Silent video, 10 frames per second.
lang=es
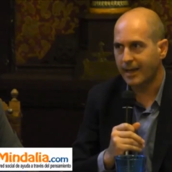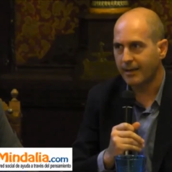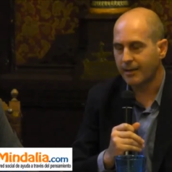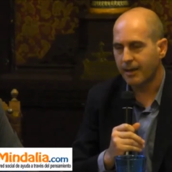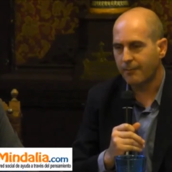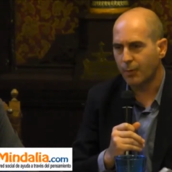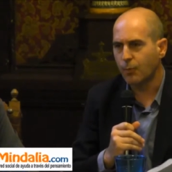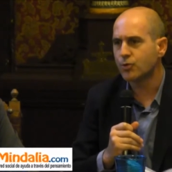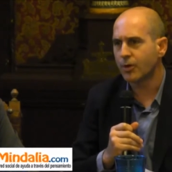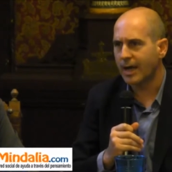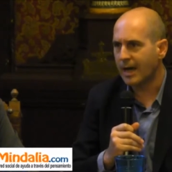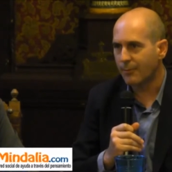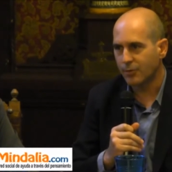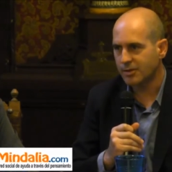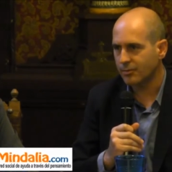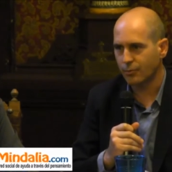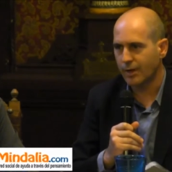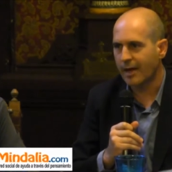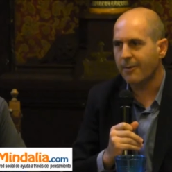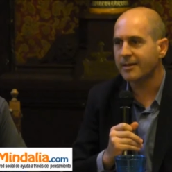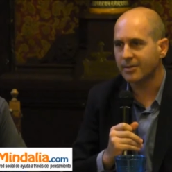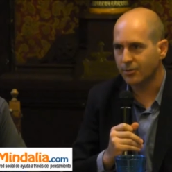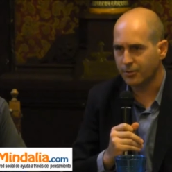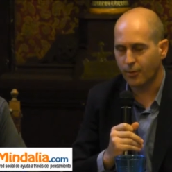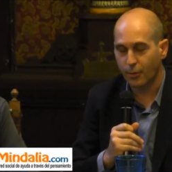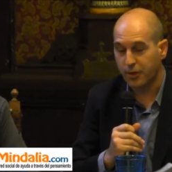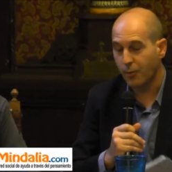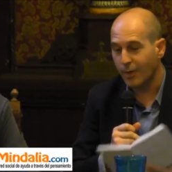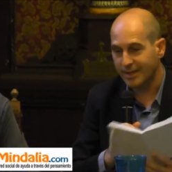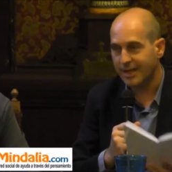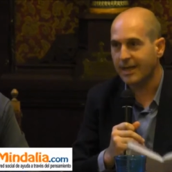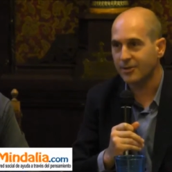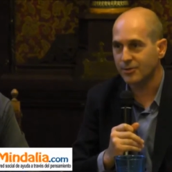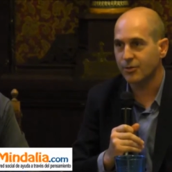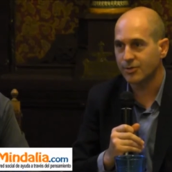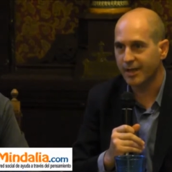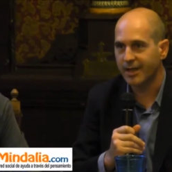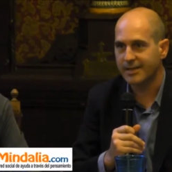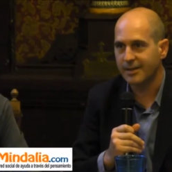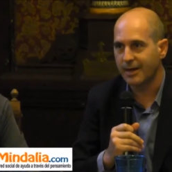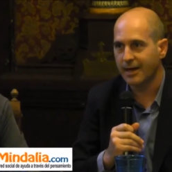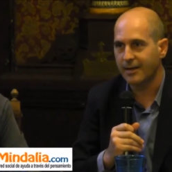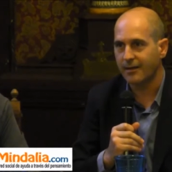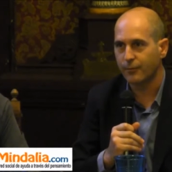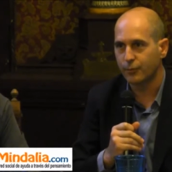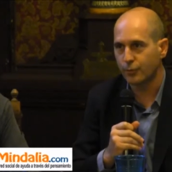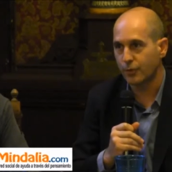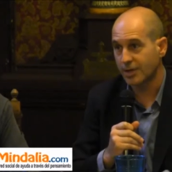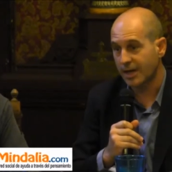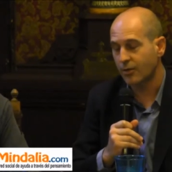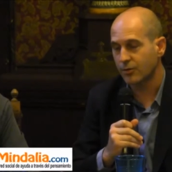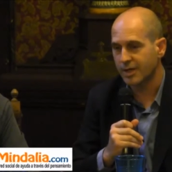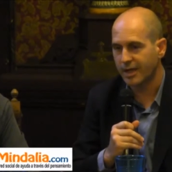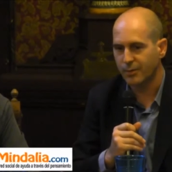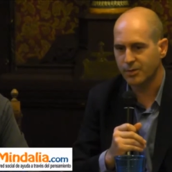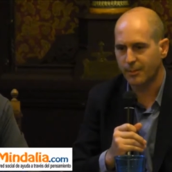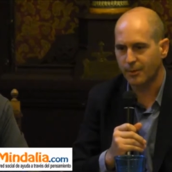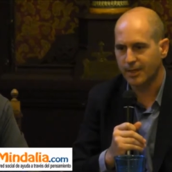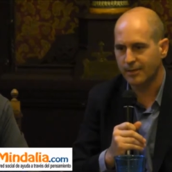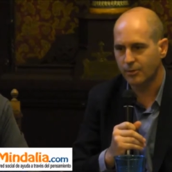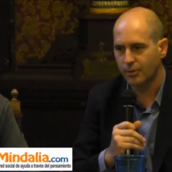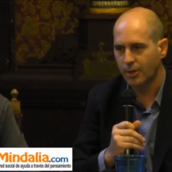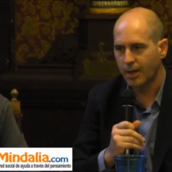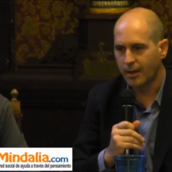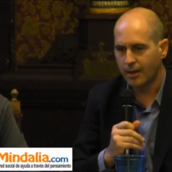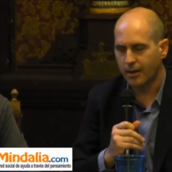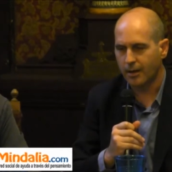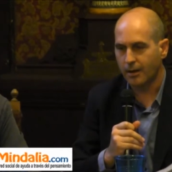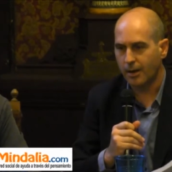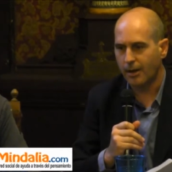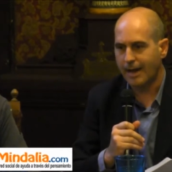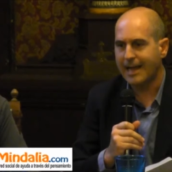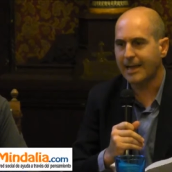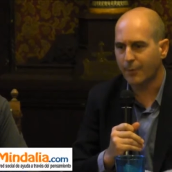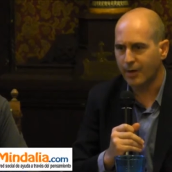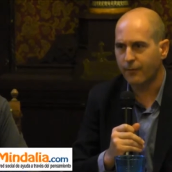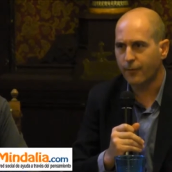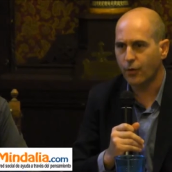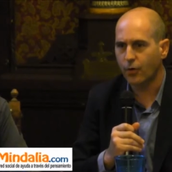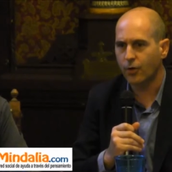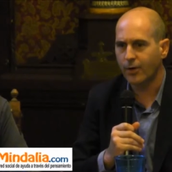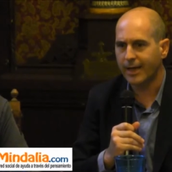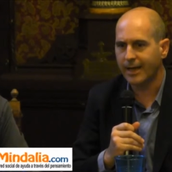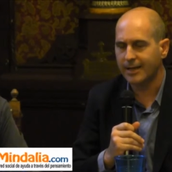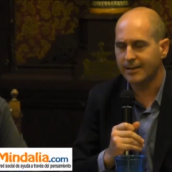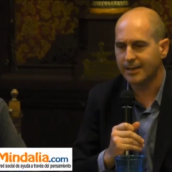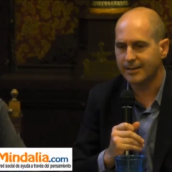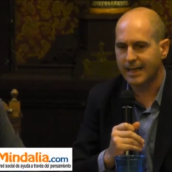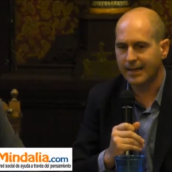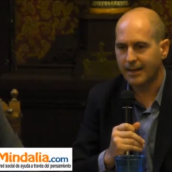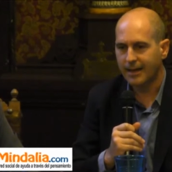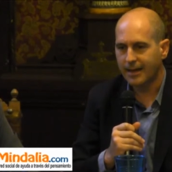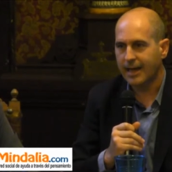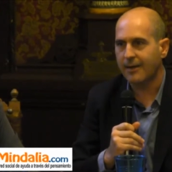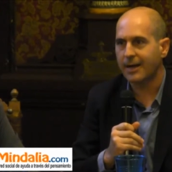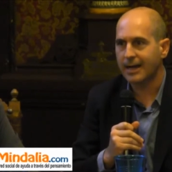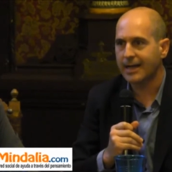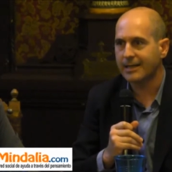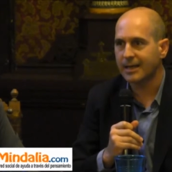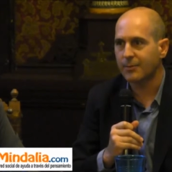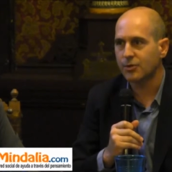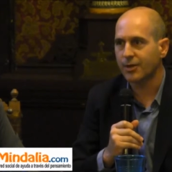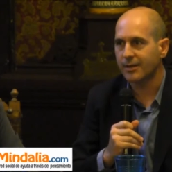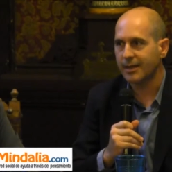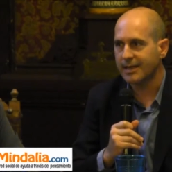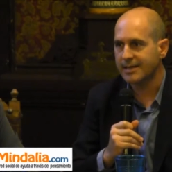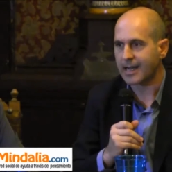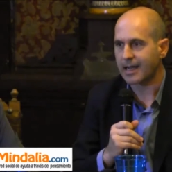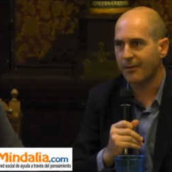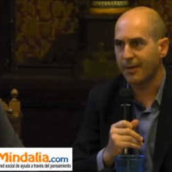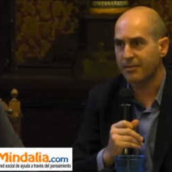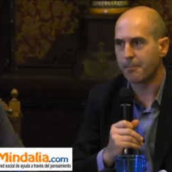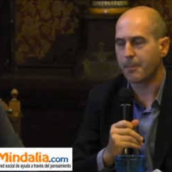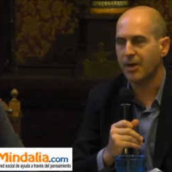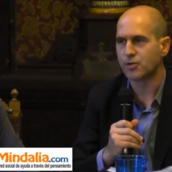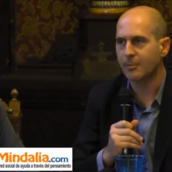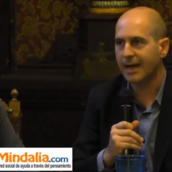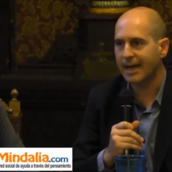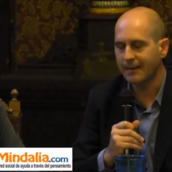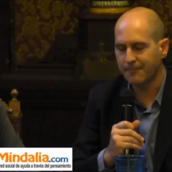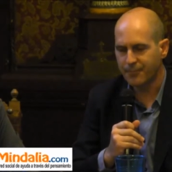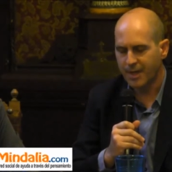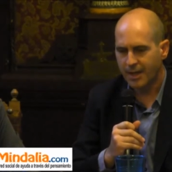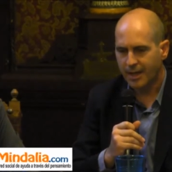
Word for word: que por mucho que hagamos, durará 20 o 50 años conseguir esa banca del futuro si la conseguimos y por tanto eh, hay que poner foco en intentar que la banca que tenemos hoy en día sea cada vez menos mala